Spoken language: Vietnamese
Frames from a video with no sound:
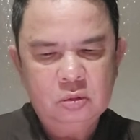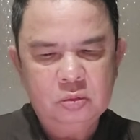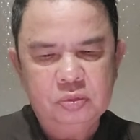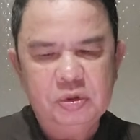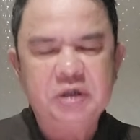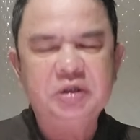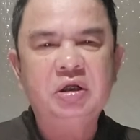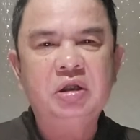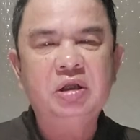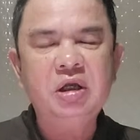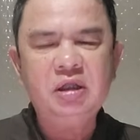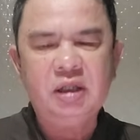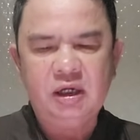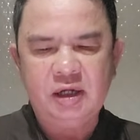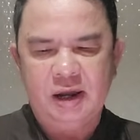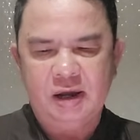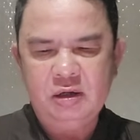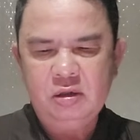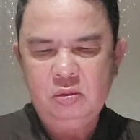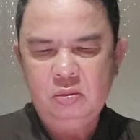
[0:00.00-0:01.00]
Về tình tiết
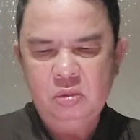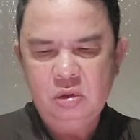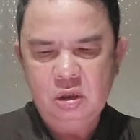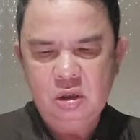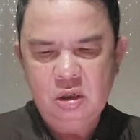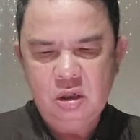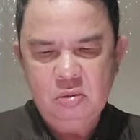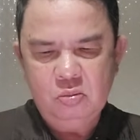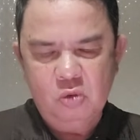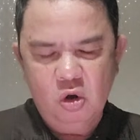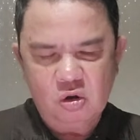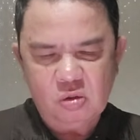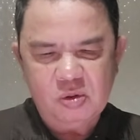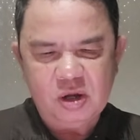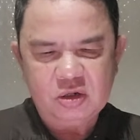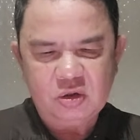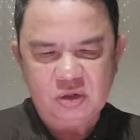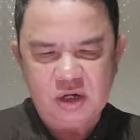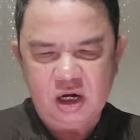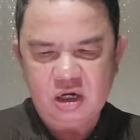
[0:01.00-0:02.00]
tăng nặng, Bộ Công
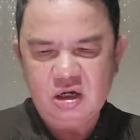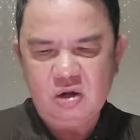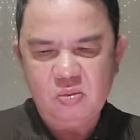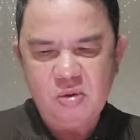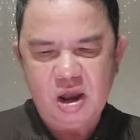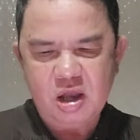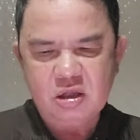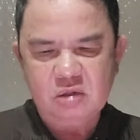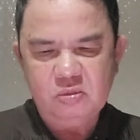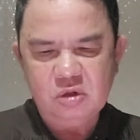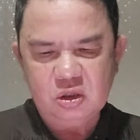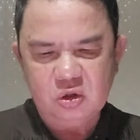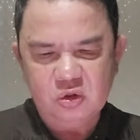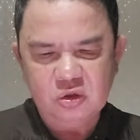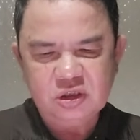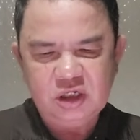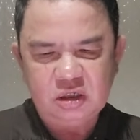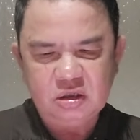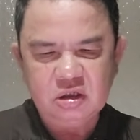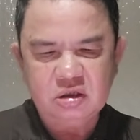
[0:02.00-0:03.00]
an cho rằng Công an tỉnh Bình
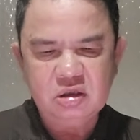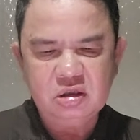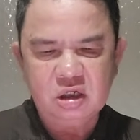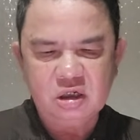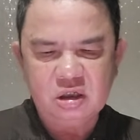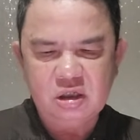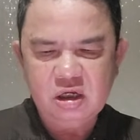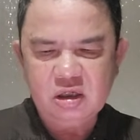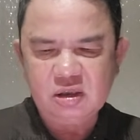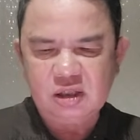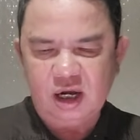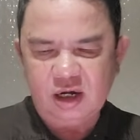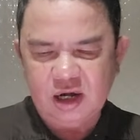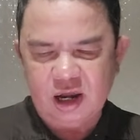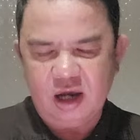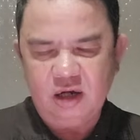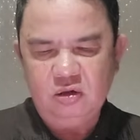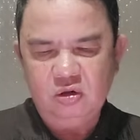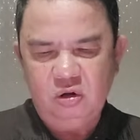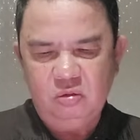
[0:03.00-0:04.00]
Thuận xác định tình tiết tăng
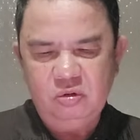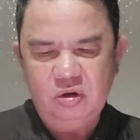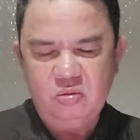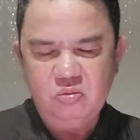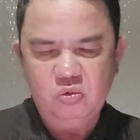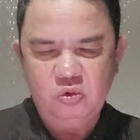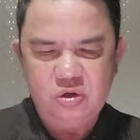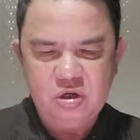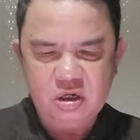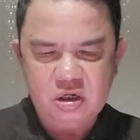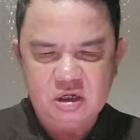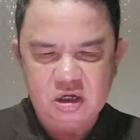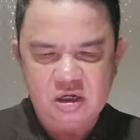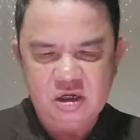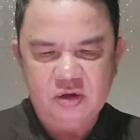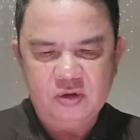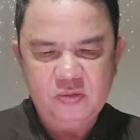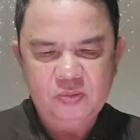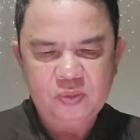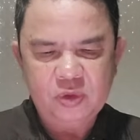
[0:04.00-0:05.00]
nặng đối với ông Nguyễn Nhân
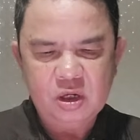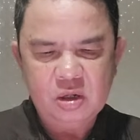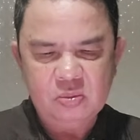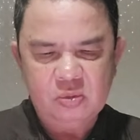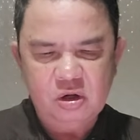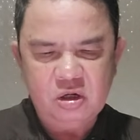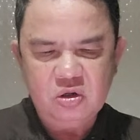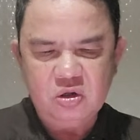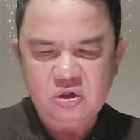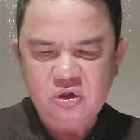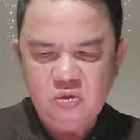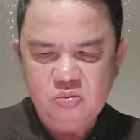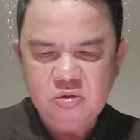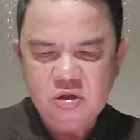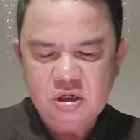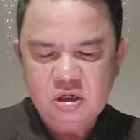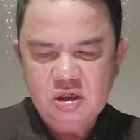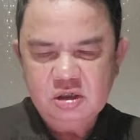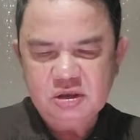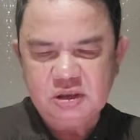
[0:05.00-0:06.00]
Kỳ với nội dung
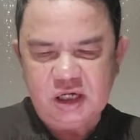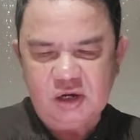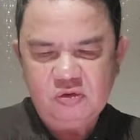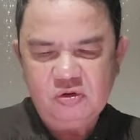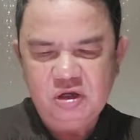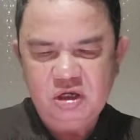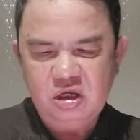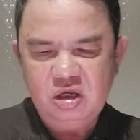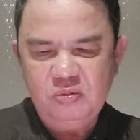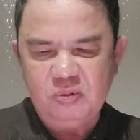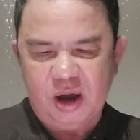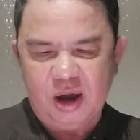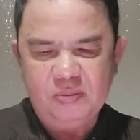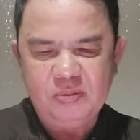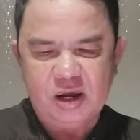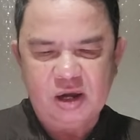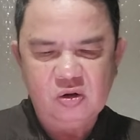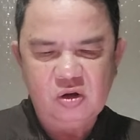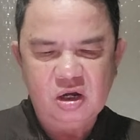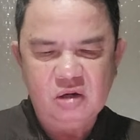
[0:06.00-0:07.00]
sau khi vi
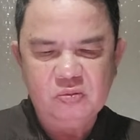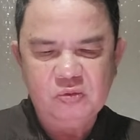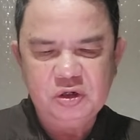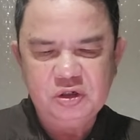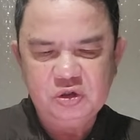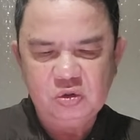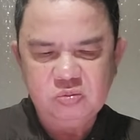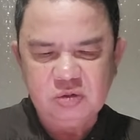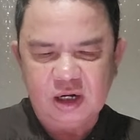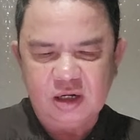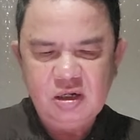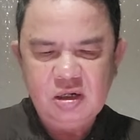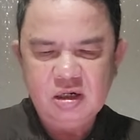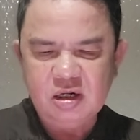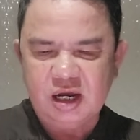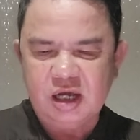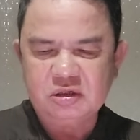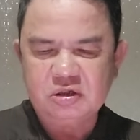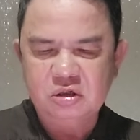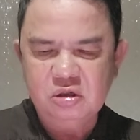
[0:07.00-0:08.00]
phạm đã có hành vi trốn đánh
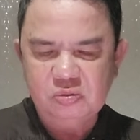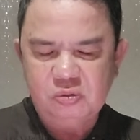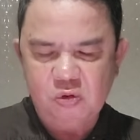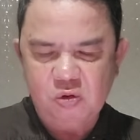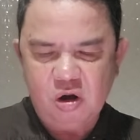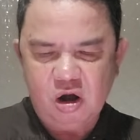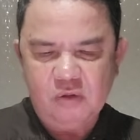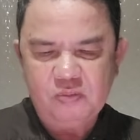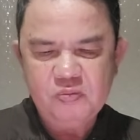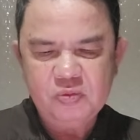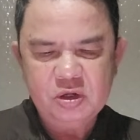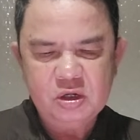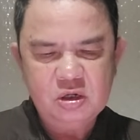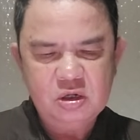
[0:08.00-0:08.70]
là chưa phù hợp,